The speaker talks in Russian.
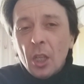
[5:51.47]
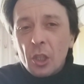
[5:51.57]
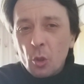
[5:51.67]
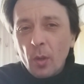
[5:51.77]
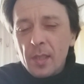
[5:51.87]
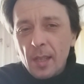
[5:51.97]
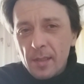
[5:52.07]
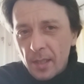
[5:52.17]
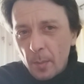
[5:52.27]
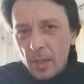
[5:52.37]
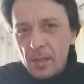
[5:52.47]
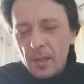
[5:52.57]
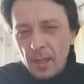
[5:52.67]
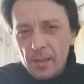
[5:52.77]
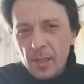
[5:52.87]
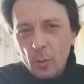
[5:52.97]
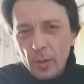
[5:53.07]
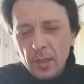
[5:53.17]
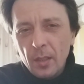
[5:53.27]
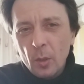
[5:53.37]
Что касается анимации, я сделаю
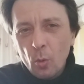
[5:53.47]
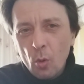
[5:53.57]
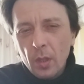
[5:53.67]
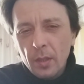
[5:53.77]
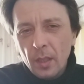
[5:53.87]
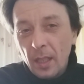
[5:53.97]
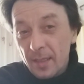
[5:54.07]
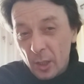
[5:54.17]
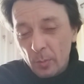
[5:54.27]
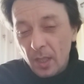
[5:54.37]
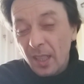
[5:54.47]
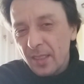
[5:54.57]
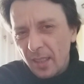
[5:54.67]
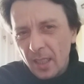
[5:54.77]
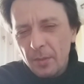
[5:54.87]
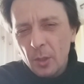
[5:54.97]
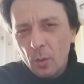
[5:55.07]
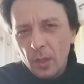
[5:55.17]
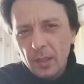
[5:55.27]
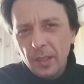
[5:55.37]
отдельный урок, или, скажем так, отдельное
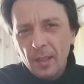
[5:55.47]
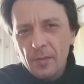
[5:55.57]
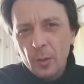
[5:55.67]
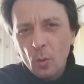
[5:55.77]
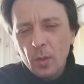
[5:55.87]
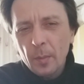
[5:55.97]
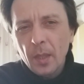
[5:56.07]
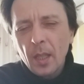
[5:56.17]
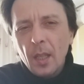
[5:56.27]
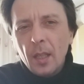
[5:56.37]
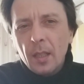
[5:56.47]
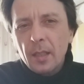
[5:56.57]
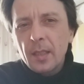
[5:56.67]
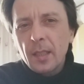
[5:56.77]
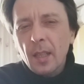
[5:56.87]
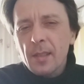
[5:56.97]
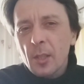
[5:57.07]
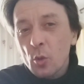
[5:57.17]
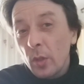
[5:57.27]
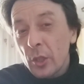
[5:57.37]
видео, это не назвать уроками, где я
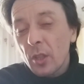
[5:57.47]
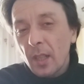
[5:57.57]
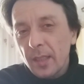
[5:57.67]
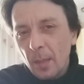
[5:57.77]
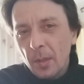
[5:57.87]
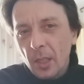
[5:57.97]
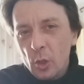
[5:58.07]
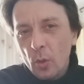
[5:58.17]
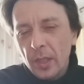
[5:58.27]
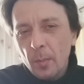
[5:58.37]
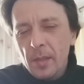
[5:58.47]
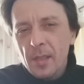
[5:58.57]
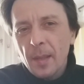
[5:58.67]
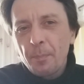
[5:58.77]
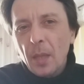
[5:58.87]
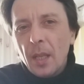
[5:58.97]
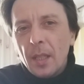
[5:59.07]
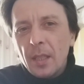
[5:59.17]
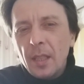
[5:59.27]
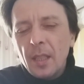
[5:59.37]
расскажу лично, как я подхожу к анимации.
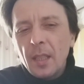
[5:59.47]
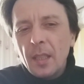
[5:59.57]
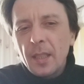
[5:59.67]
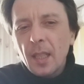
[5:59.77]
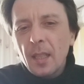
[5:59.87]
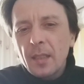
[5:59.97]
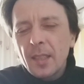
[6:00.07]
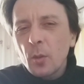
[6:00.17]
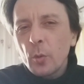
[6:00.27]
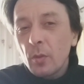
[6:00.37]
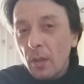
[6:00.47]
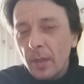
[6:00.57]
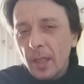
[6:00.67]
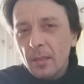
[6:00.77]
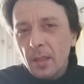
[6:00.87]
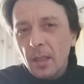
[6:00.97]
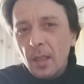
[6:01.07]
И я делаю два варианта.